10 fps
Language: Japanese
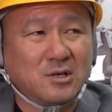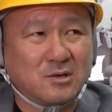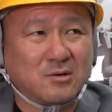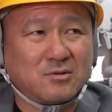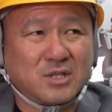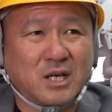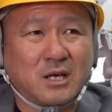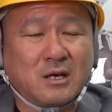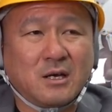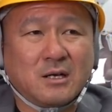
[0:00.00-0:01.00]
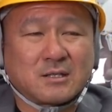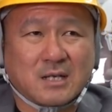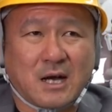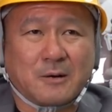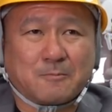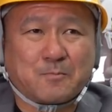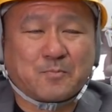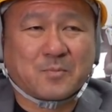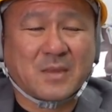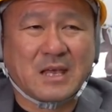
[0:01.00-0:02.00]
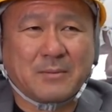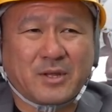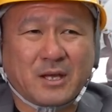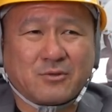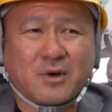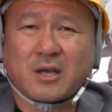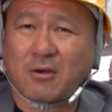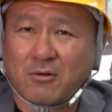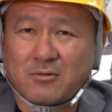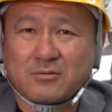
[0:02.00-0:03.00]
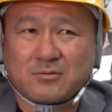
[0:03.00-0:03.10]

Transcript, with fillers: ほんでさやめていくわけよ